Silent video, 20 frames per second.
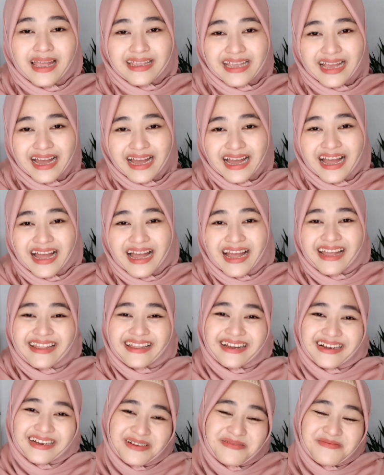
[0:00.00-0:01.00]
Ya,
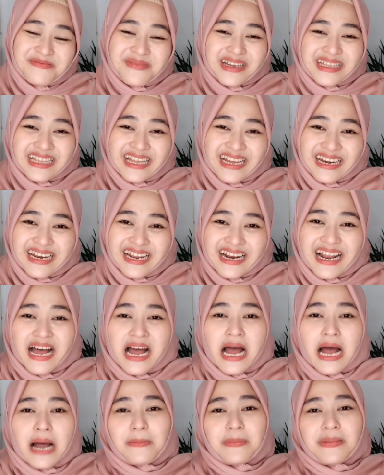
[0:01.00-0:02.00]
yang keempat adalah
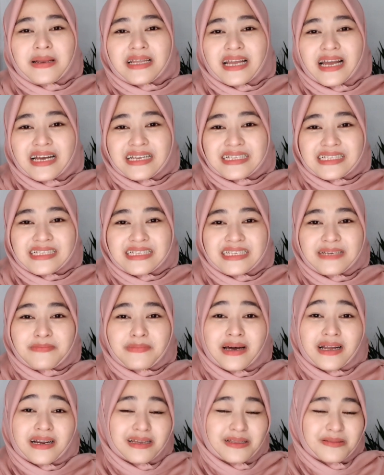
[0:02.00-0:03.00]
aplikasi
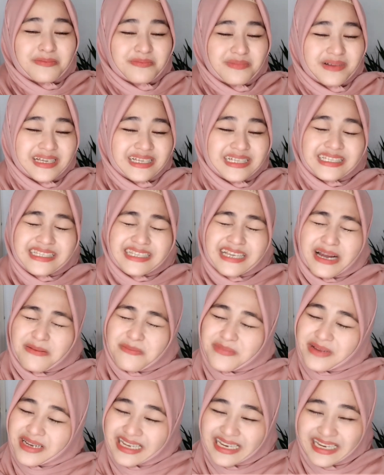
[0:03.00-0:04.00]
marketplace
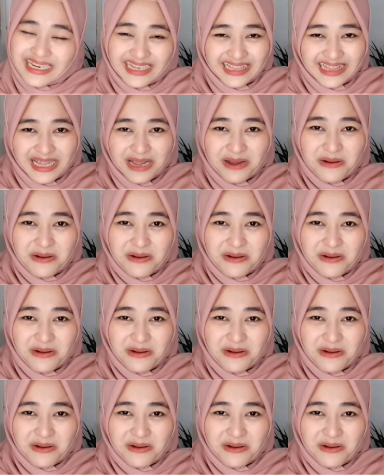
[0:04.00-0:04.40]
yang bikin kita